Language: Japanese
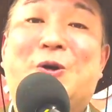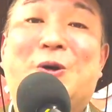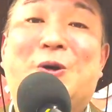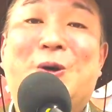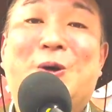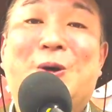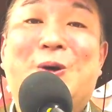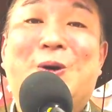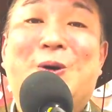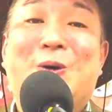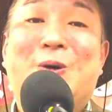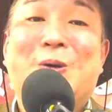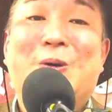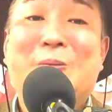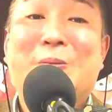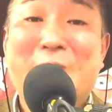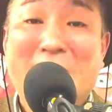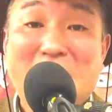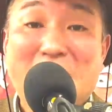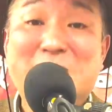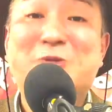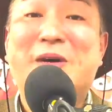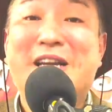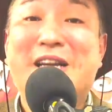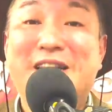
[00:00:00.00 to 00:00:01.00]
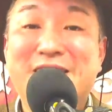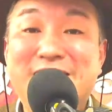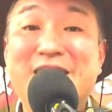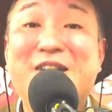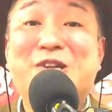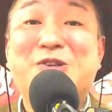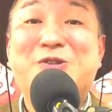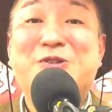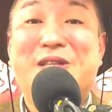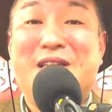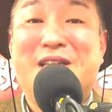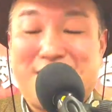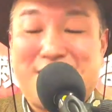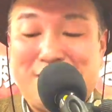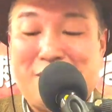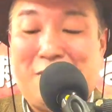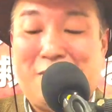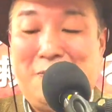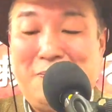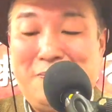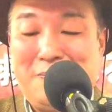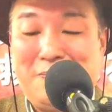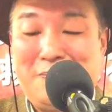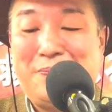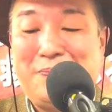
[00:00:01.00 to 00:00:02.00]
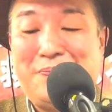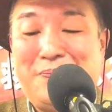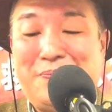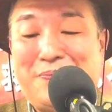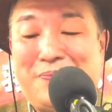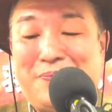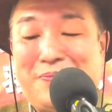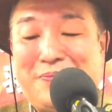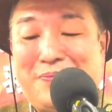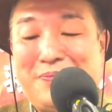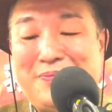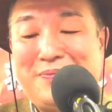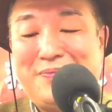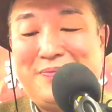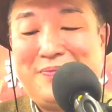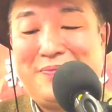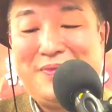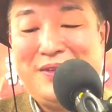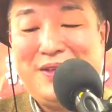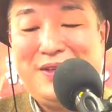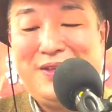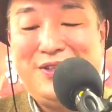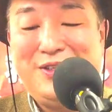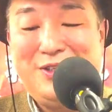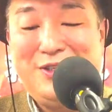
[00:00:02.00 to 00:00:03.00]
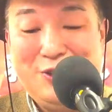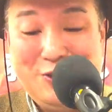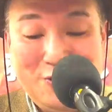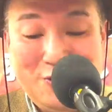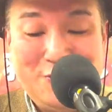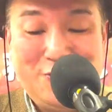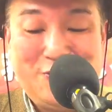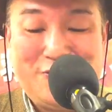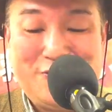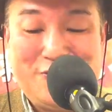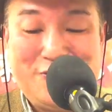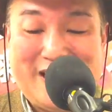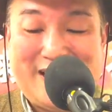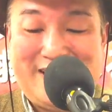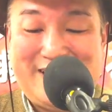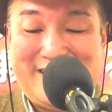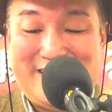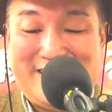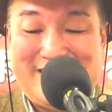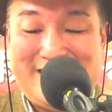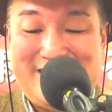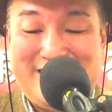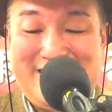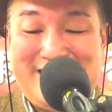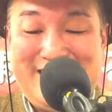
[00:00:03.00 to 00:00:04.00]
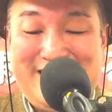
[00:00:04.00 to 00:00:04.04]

と恵まれてるんですよ裕福だ